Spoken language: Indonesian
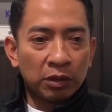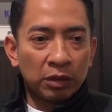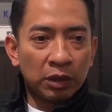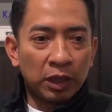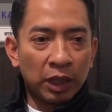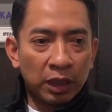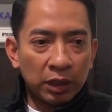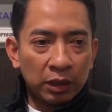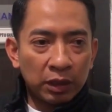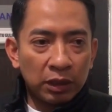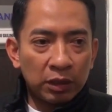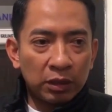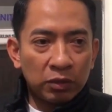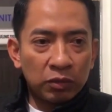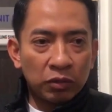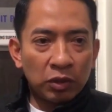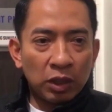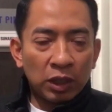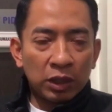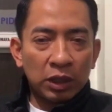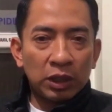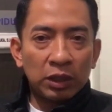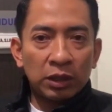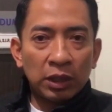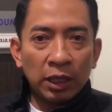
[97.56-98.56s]
dan
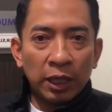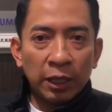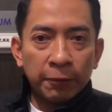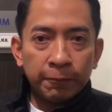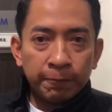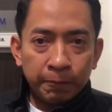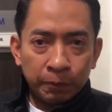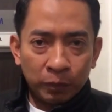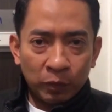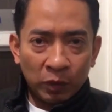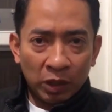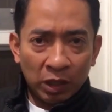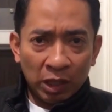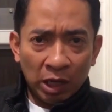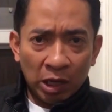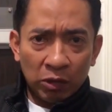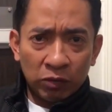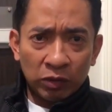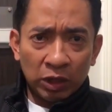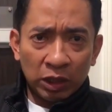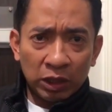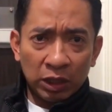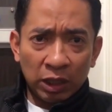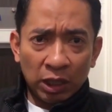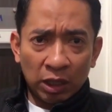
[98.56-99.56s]
sudah kita
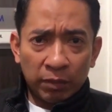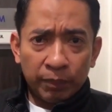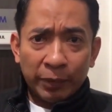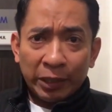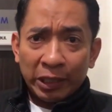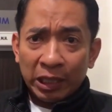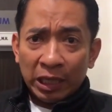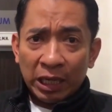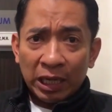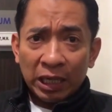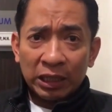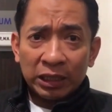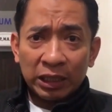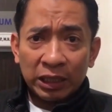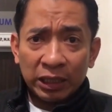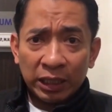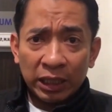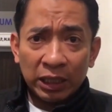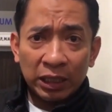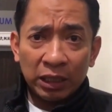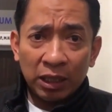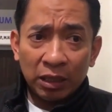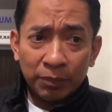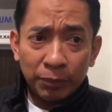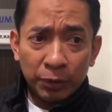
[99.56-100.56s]
lakukan gelar perkara
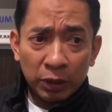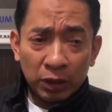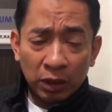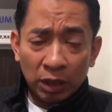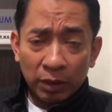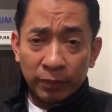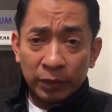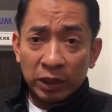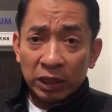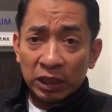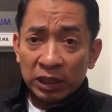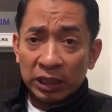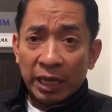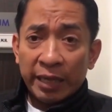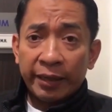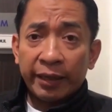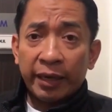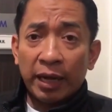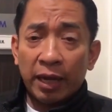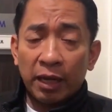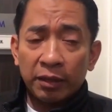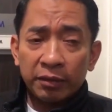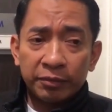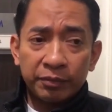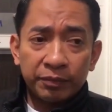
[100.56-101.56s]
terkait dengan penetapan tersangka.